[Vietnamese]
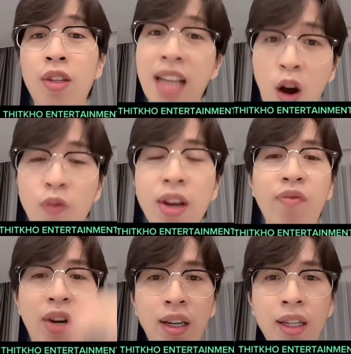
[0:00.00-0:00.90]
còn giáo
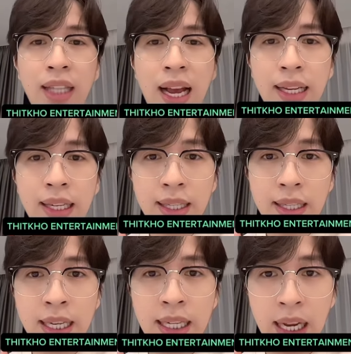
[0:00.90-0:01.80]
viên phần lớn người ta
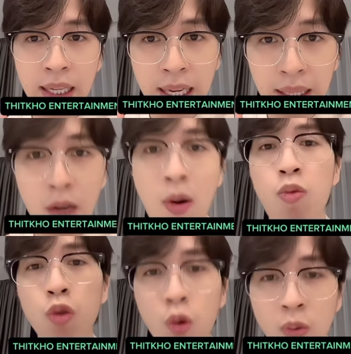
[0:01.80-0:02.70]
chỉ là dạy tiểu
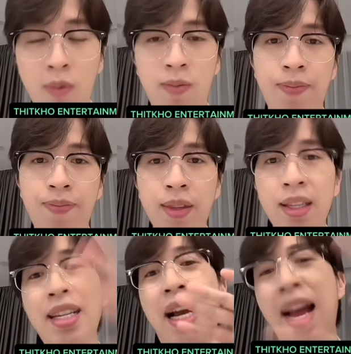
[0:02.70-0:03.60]
học trung học
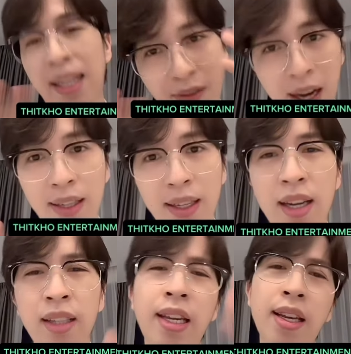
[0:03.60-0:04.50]
chẳng hạn như vậy
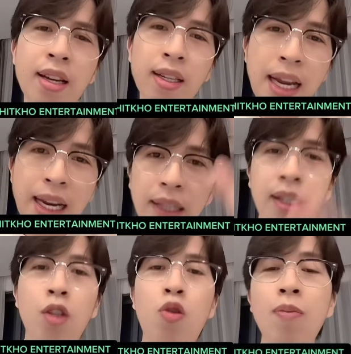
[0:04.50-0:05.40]
thì đấy
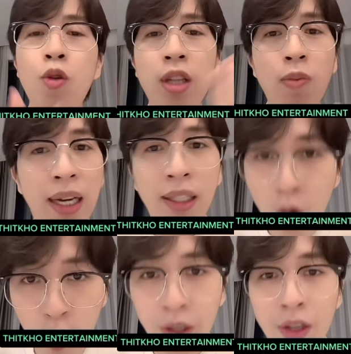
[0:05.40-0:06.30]
là từ chuyên môn trong
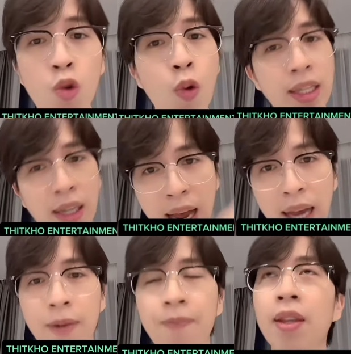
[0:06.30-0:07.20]
ngành thôi nhưng quay trở
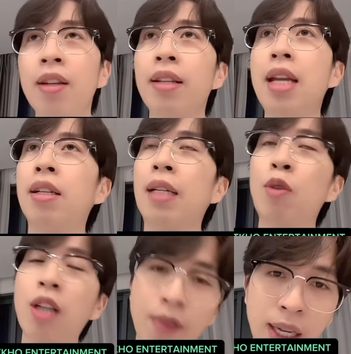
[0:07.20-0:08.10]
lại để trở
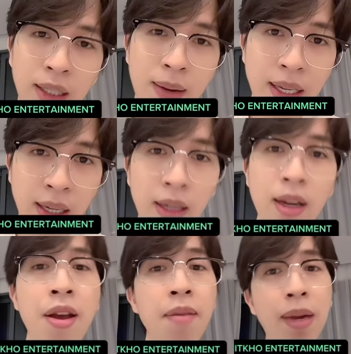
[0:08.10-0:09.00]
thành một giáo viên các bạn
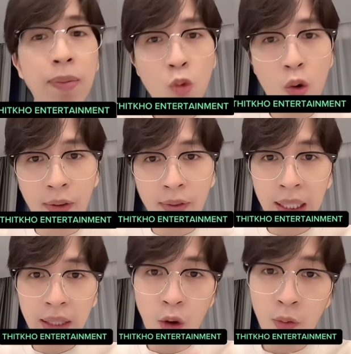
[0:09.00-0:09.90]
nhớ bắt buộc phải
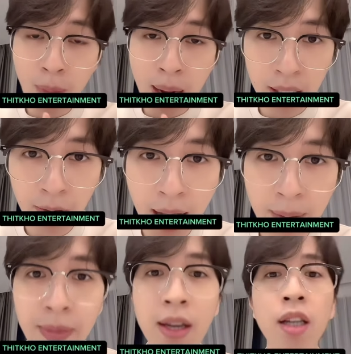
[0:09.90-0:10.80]
vào ngành có vào bằng sư
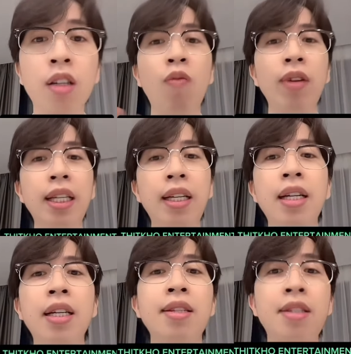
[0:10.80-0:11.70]
phạm cộng với
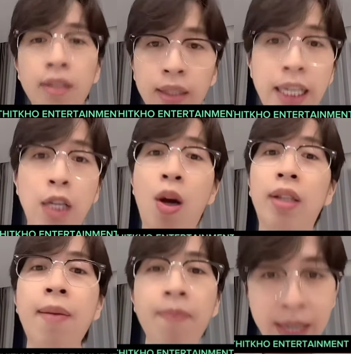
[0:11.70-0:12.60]
gì chứng chỉ
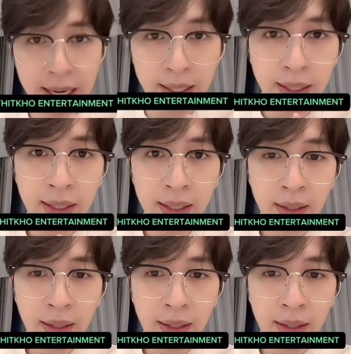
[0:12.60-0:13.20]
hoặc thâm niên